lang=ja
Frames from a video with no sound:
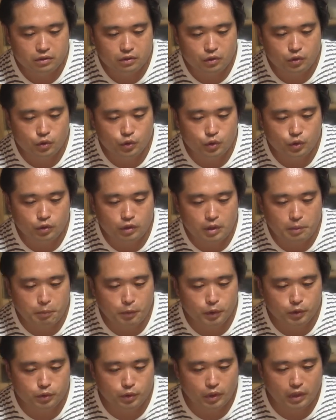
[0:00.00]
本当は
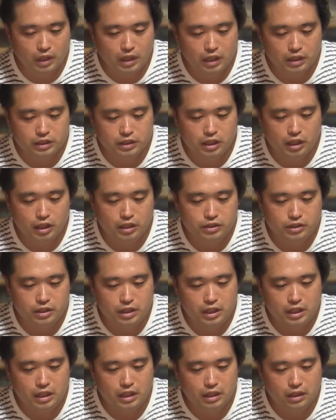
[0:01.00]
ポットなんか使わず
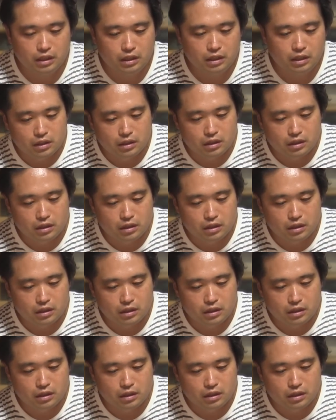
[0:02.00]
に、